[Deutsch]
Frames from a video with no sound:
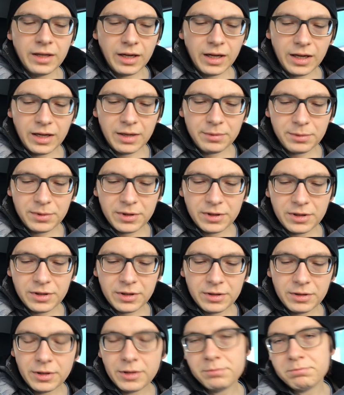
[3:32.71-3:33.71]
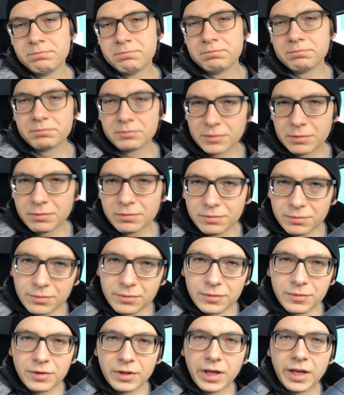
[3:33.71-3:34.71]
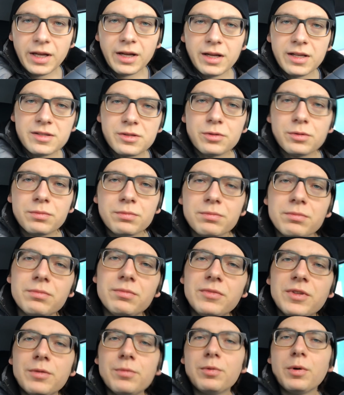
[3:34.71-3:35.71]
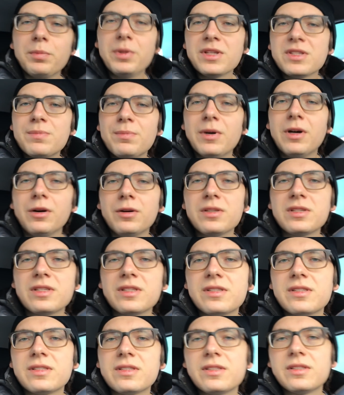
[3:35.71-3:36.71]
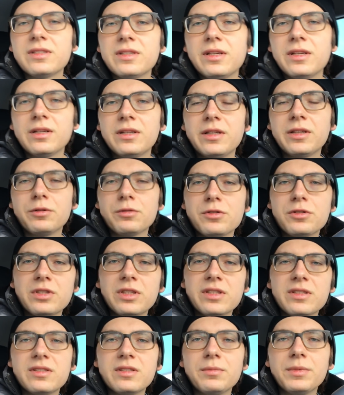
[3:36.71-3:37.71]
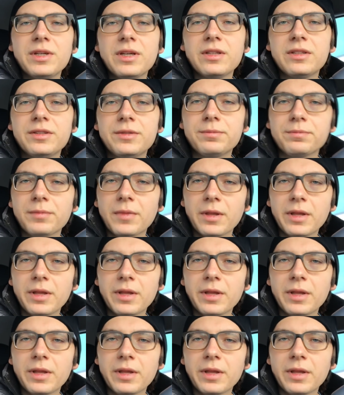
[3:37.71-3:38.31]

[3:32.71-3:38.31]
Aber ähm, naja, also wir probieren es mal aus. Das ist ja eine günstige SIM-Karte.